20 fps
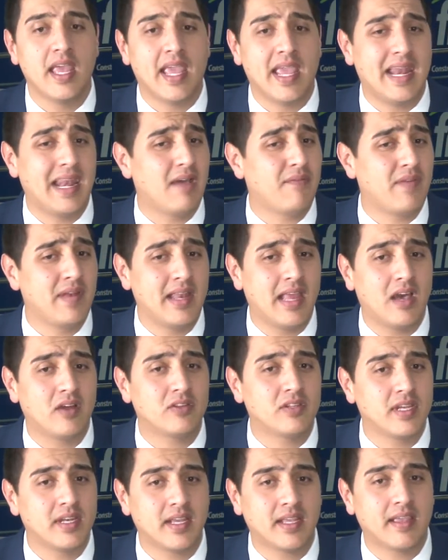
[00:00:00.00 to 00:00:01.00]
El afiliado
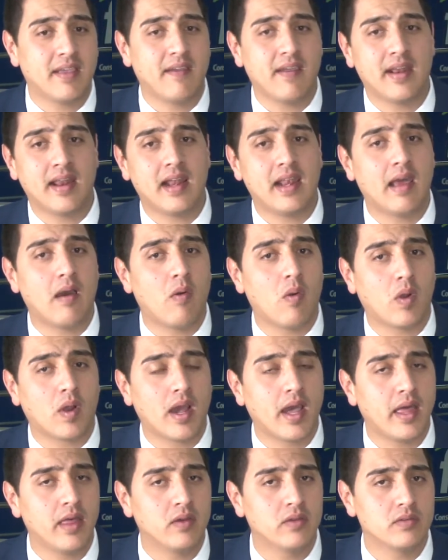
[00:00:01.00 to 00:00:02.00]
tiene que ver al
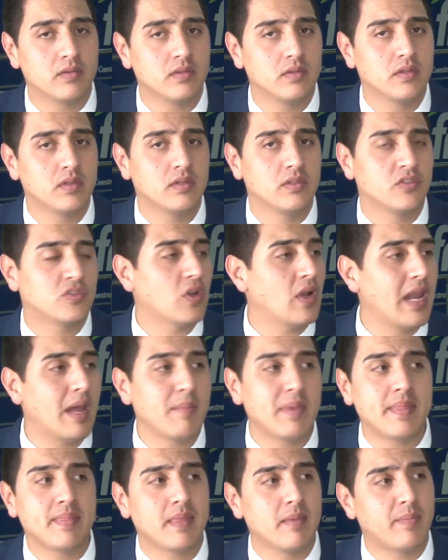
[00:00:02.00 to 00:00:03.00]
abogado
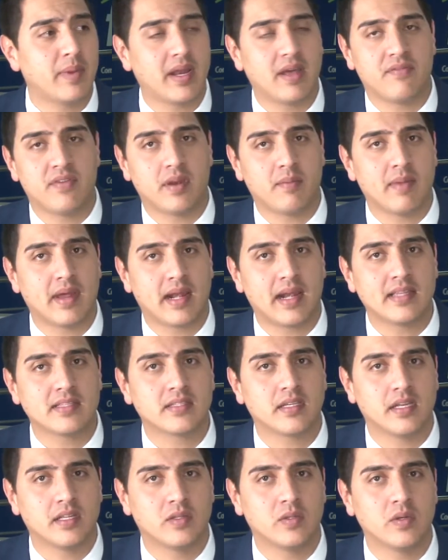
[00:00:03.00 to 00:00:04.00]
solamente para firmar la
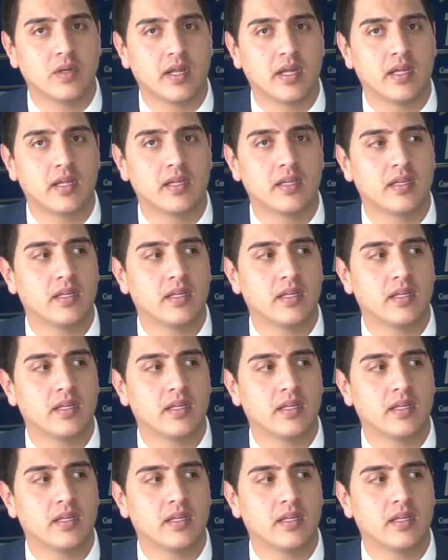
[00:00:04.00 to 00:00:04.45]
escritura